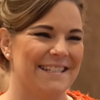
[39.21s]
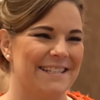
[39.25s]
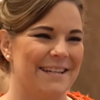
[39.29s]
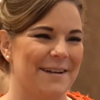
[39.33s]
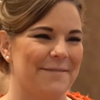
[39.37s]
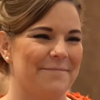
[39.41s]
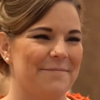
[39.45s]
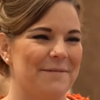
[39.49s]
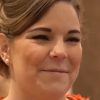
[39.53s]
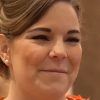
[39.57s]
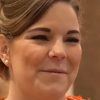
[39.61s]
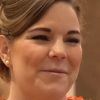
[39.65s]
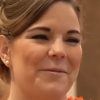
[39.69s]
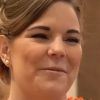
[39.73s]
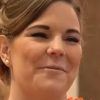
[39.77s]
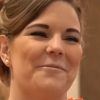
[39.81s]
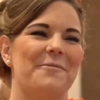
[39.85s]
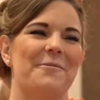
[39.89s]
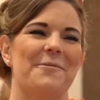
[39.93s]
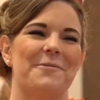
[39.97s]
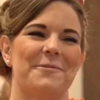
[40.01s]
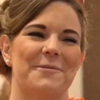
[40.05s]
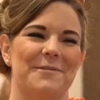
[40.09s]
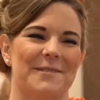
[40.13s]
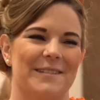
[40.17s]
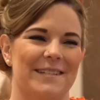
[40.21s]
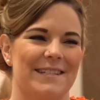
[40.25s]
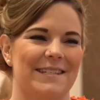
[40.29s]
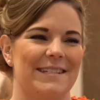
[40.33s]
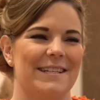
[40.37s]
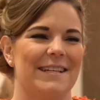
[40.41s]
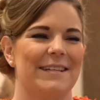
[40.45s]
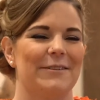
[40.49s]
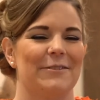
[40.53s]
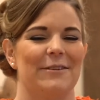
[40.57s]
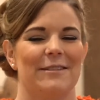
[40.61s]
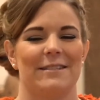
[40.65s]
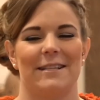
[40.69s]
Ich habe immer nur Fotos
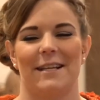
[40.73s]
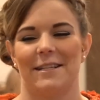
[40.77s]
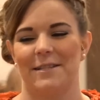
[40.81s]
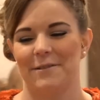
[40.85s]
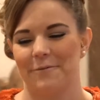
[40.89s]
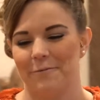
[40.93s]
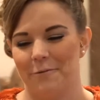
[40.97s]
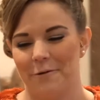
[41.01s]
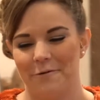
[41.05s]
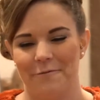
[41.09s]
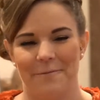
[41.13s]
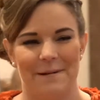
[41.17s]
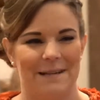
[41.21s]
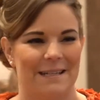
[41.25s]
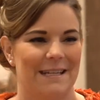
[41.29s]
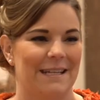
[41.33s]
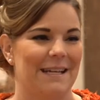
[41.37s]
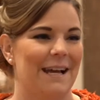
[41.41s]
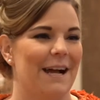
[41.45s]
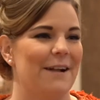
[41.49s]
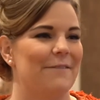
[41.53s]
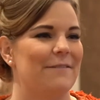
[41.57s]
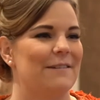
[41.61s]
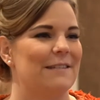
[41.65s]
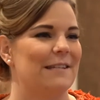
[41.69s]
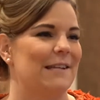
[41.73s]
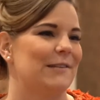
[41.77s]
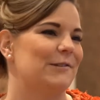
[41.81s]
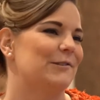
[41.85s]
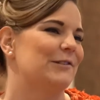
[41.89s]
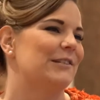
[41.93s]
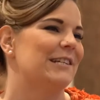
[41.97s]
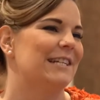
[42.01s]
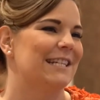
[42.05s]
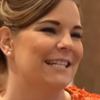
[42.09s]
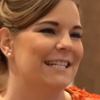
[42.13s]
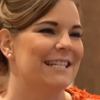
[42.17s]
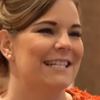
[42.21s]
gesehen und das ganze Wurfmaterial, was da so
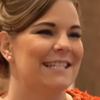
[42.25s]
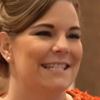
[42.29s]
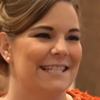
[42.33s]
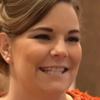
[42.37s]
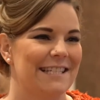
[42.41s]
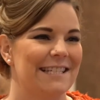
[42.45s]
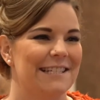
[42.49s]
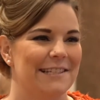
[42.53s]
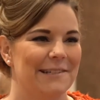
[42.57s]
drin ist.